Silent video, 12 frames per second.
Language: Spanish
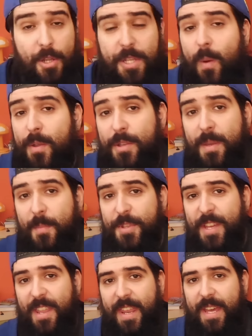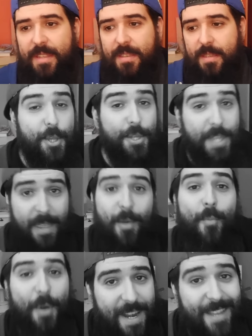No sé cuánto tiempo tardarás. Yo te hace
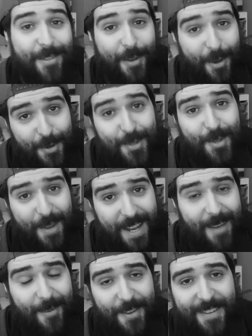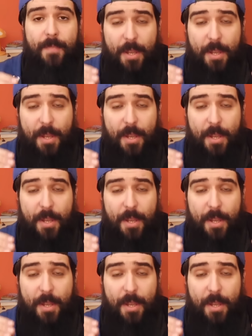un buen rato en construir el avión,